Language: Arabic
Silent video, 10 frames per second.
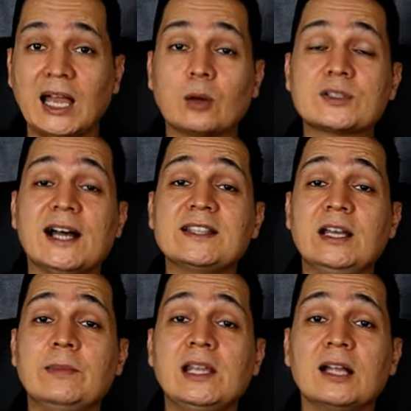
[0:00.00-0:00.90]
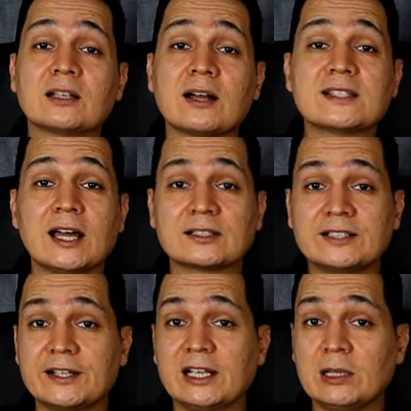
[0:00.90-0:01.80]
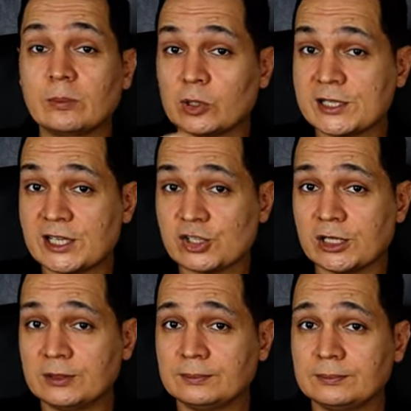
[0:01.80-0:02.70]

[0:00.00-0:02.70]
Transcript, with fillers: أو ساعات نعمل لها ترانس أرتيريال إمبوليزيشن